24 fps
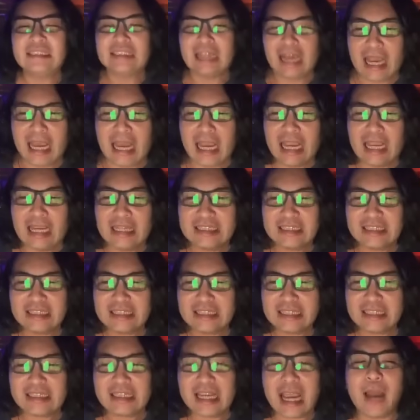はい。
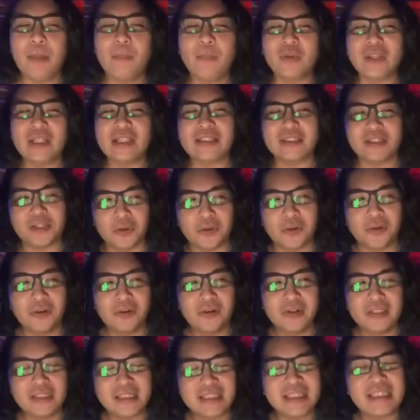しかもですよ。
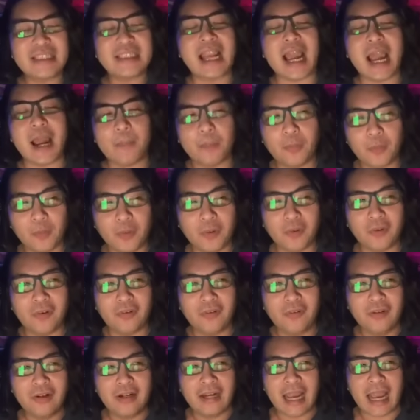しか
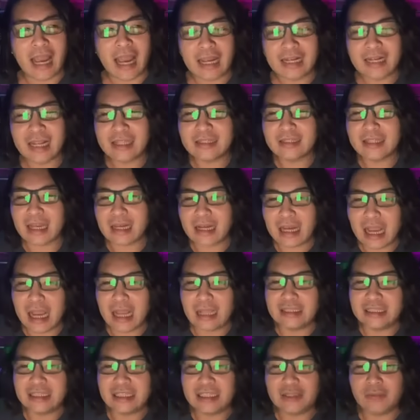も、あなた
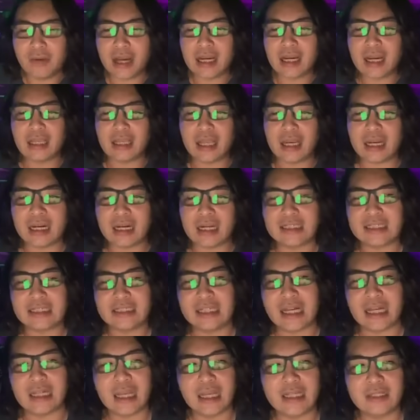がにわかだから
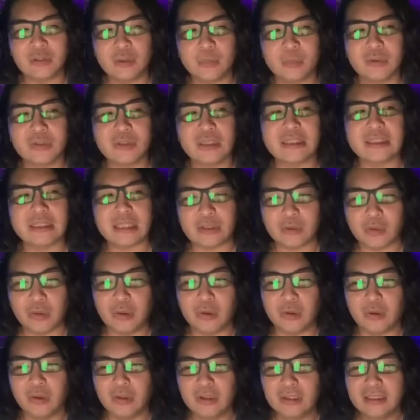知らないと思うんですけ
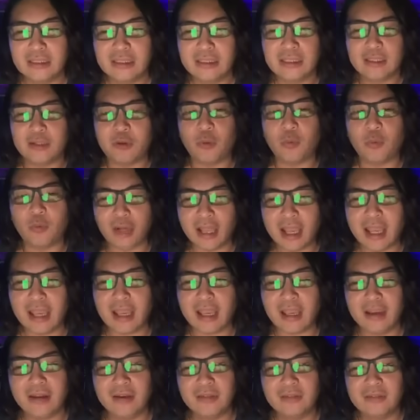ど、こ
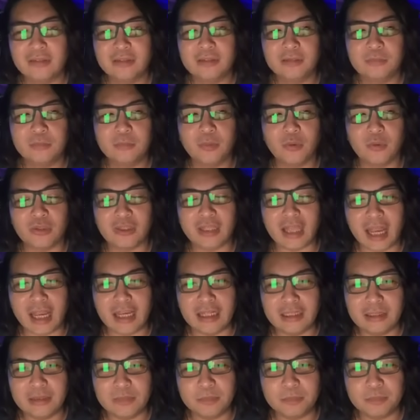れ、もうだ
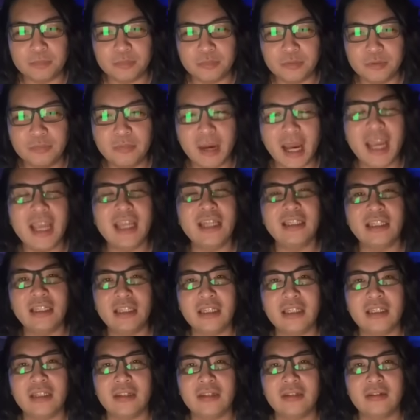いぶ前
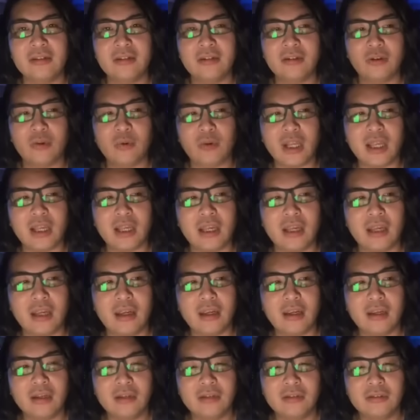に、こ
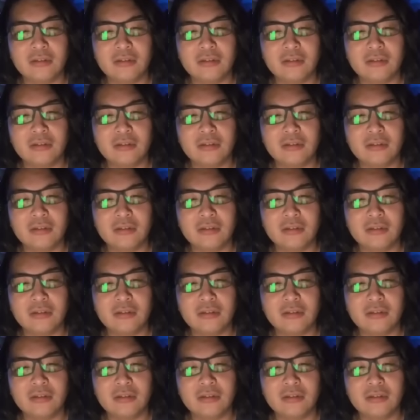れ、